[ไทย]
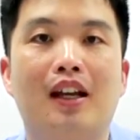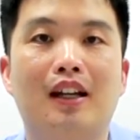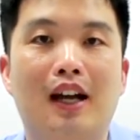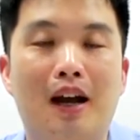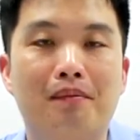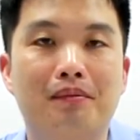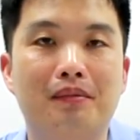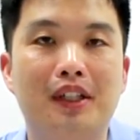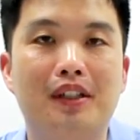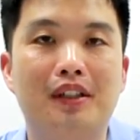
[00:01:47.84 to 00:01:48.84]
นะครับ
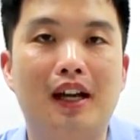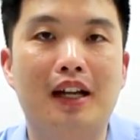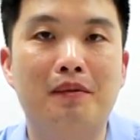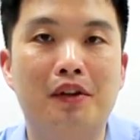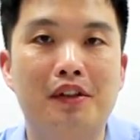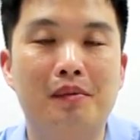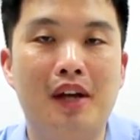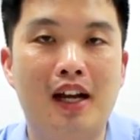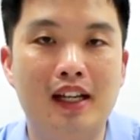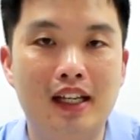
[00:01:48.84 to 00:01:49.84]
นี่คือเนื้อหาทั้งหมดในสัป
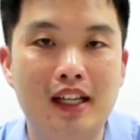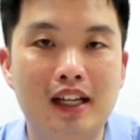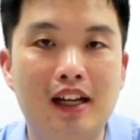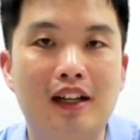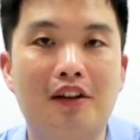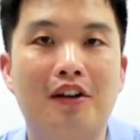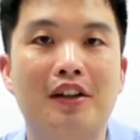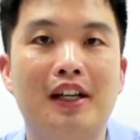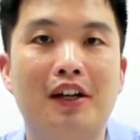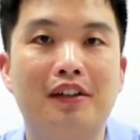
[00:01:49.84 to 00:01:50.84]
ดาห์นี้ แล้วก็
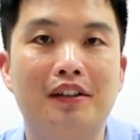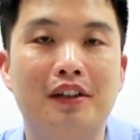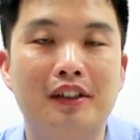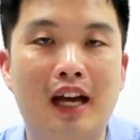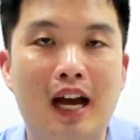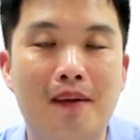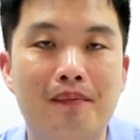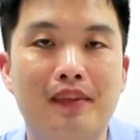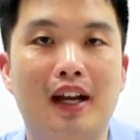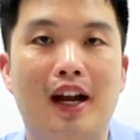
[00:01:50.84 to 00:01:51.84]
ยังก็ตาม
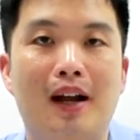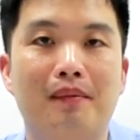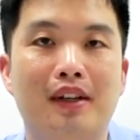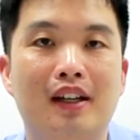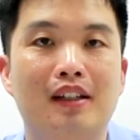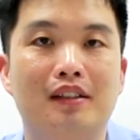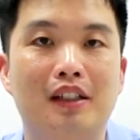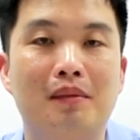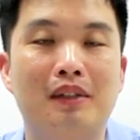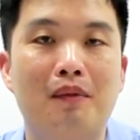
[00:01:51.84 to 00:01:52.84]
นะครับอย่า
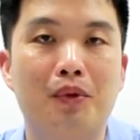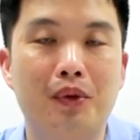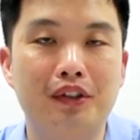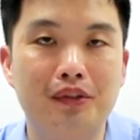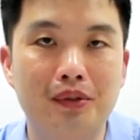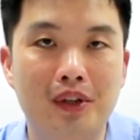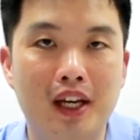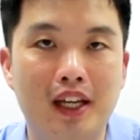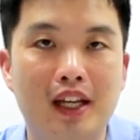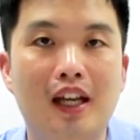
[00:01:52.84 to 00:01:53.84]
ลืมทำควิสด้วย
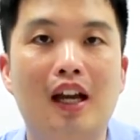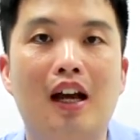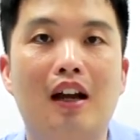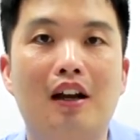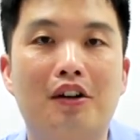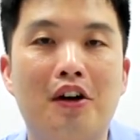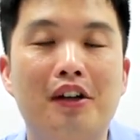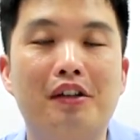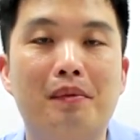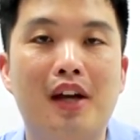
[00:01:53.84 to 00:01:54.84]
แล้วก็
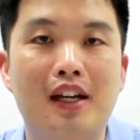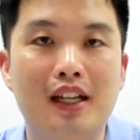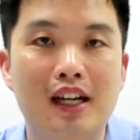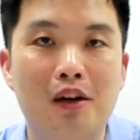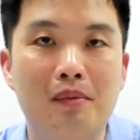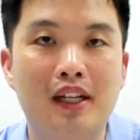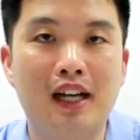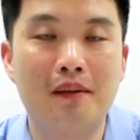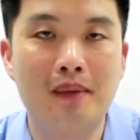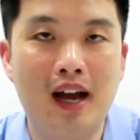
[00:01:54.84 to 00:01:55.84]
ในสัปดาห์นี้เรามี
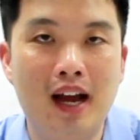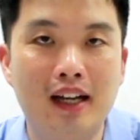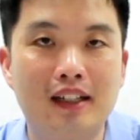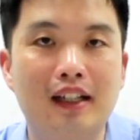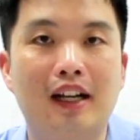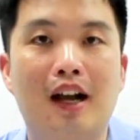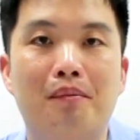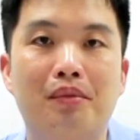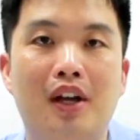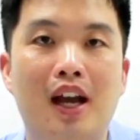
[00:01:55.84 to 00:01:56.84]
การบ้านนะครับ
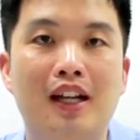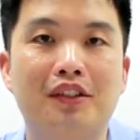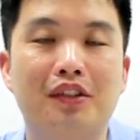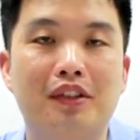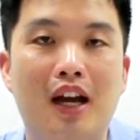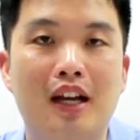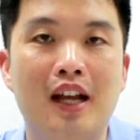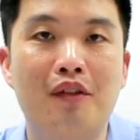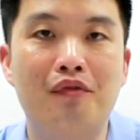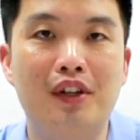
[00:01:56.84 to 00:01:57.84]
เพื่อให้นักศึกษา
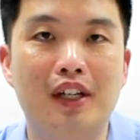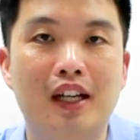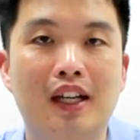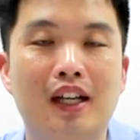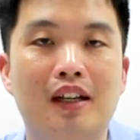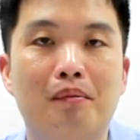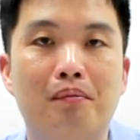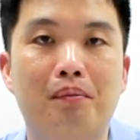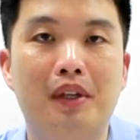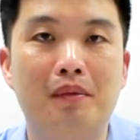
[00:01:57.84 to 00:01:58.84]
ได้ฝึก
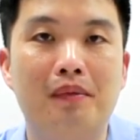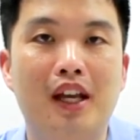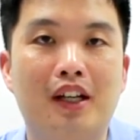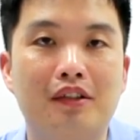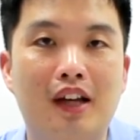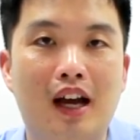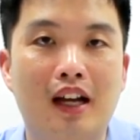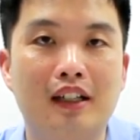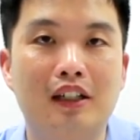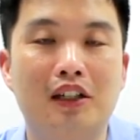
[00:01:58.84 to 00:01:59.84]
พิมพ์เอกสา
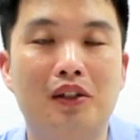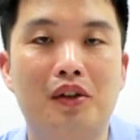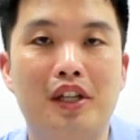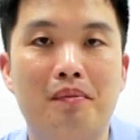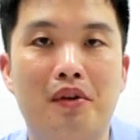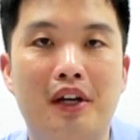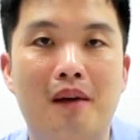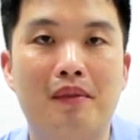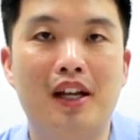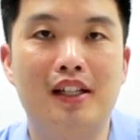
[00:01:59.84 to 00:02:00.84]
รโดยใช้โปรแกร
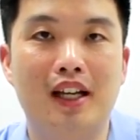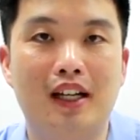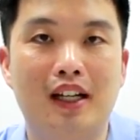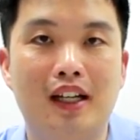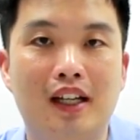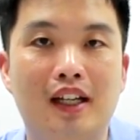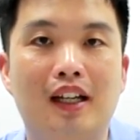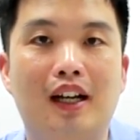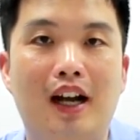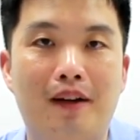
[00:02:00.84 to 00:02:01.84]
ม LaTeX
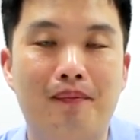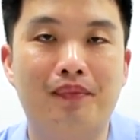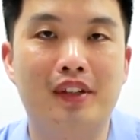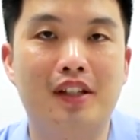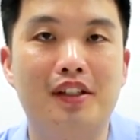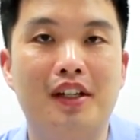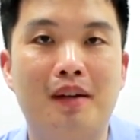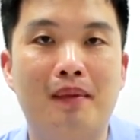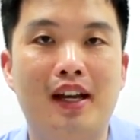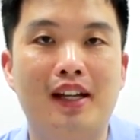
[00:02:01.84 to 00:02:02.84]
ครับเจอกันใหม่